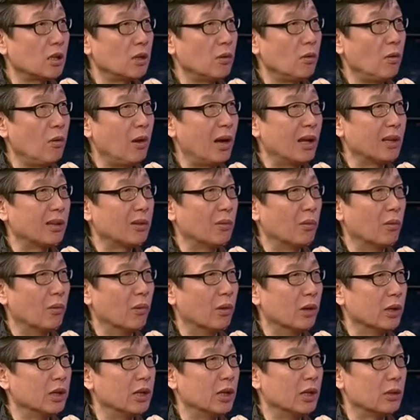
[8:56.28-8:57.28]
话的，
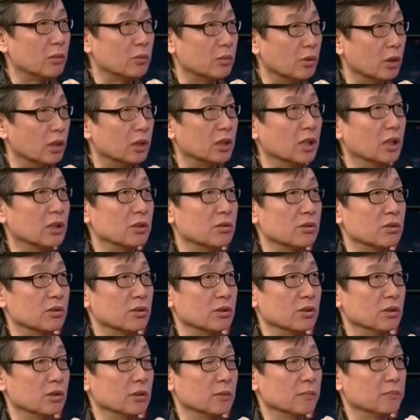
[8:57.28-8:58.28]
我也觉得就
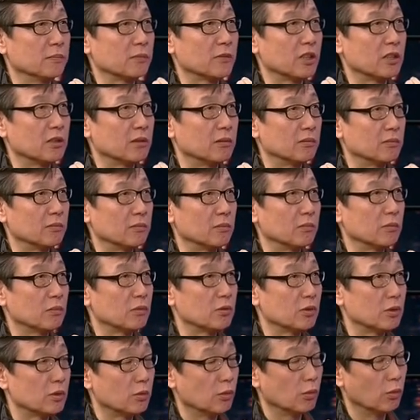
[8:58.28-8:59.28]
是，
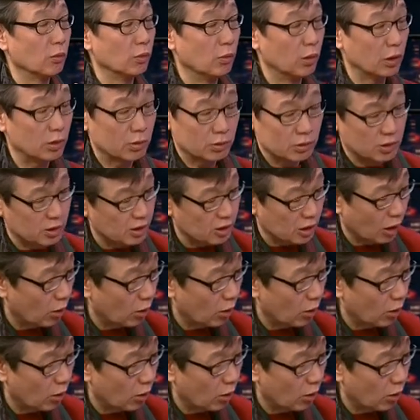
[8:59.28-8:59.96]
我至少